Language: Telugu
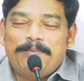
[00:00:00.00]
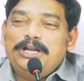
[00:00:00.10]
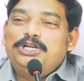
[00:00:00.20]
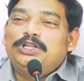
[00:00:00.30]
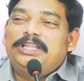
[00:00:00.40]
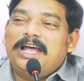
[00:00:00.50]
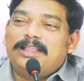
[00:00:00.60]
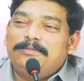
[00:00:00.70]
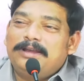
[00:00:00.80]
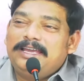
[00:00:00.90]

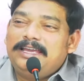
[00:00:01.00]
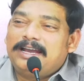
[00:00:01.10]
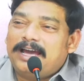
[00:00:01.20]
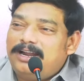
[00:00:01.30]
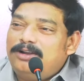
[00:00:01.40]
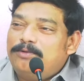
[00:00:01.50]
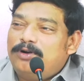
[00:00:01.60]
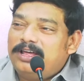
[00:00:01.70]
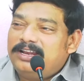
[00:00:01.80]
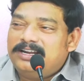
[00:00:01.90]
పరిశుద్ధాత్మకి కరెంటు
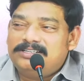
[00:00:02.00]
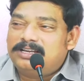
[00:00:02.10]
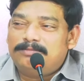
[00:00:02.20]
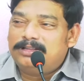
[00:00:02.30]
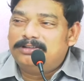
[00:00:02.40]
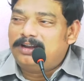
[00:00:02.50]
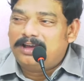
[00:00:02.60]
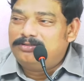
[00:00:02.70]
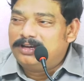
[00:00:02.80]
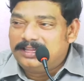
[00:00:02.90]
పోవడానికి ఏంటి సంబంధం
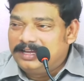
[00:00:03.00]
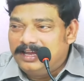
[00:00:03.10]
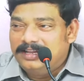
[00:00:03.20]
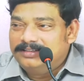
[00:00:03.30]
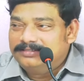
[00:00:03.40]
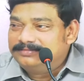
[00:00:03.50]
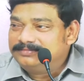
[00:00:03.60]
నాకు అర్థం కాలేదు